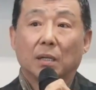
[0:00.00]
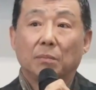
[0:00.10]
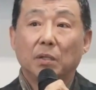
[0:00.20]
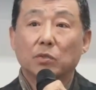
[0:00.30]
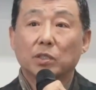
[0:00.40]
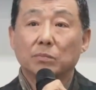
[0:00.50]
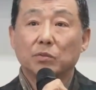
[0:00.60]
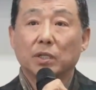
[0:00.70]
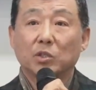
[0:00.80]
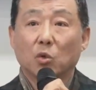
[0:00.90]
미국
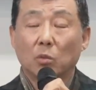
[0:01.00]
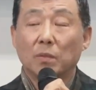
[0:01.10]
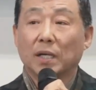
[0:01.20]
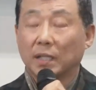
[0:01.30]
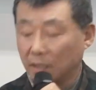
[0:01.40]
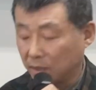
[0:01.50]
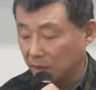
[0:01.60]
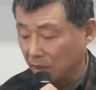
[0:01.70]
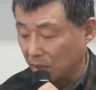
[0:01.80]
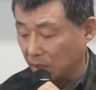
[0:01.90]
신문에 조그맣게
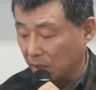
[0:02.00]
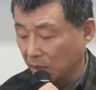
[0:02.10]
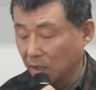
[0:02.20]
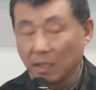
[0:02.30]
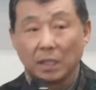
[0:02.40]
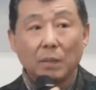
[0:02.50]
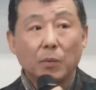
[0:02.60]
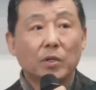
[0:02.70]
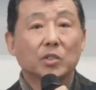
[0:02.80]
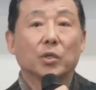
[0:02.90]
났는데
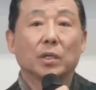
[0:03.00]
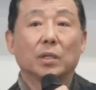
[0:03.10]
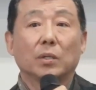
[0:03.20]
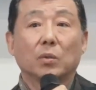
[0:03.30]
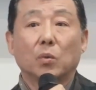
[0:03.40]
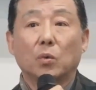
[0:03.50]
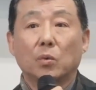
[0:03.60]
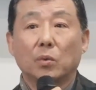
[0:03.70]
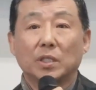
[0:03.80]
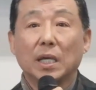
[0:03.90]
일본의
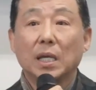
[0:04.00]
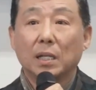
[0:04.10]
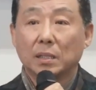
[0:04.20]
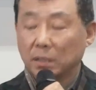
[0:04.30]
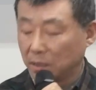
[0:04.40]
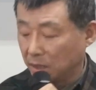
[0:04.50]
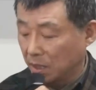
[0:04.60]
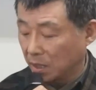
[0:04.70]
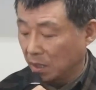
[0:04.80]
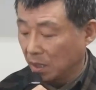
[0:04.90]
최고 제일 큰
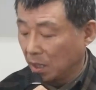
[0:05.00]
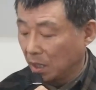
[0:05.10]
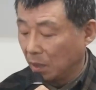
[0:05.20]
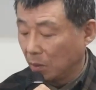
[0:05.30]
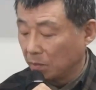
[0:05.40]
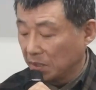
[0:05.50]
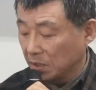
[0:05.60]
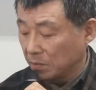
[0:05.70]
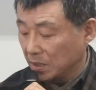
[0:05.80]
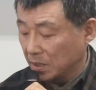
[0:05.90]
은행이 일본
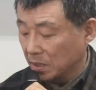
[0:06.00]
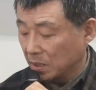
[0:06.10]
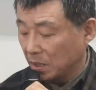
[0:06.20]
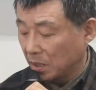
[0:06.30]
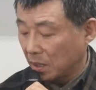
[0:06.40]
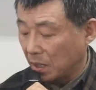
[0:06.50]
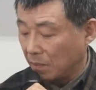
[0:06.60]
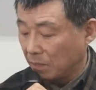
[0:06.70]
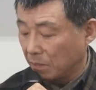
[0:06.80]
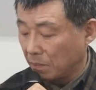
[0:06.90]
미쓰비시
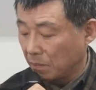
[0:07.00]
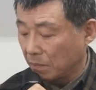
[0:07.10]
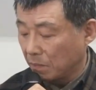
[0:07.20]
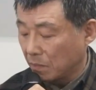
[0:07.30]
M